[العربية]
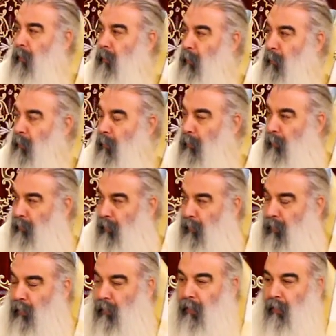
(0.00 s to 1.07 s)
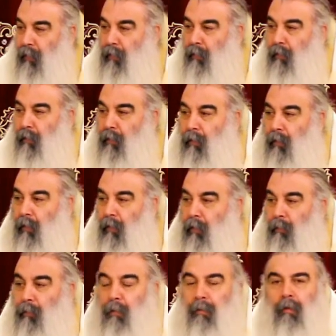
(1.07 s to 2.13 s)
ننزل بفكرنا
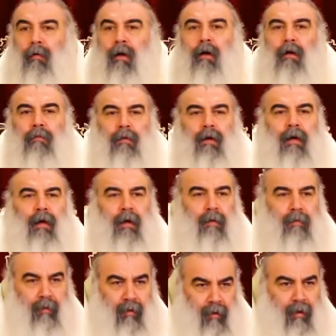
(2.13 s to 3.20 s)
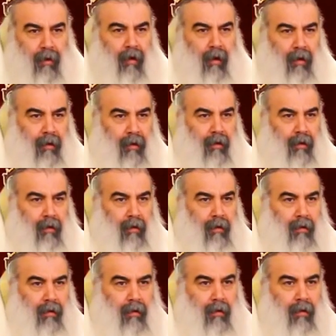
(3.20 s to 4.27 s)
وبمواقفنا القاسية
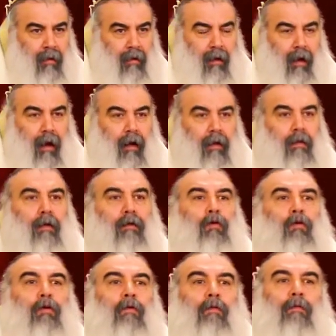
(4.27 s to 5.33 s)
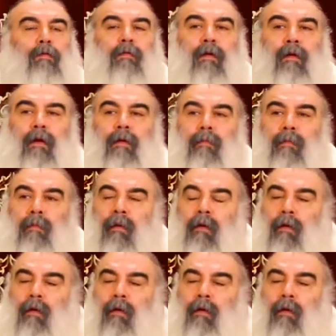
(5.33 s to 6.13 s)
أحيانا حتى نشوف الرب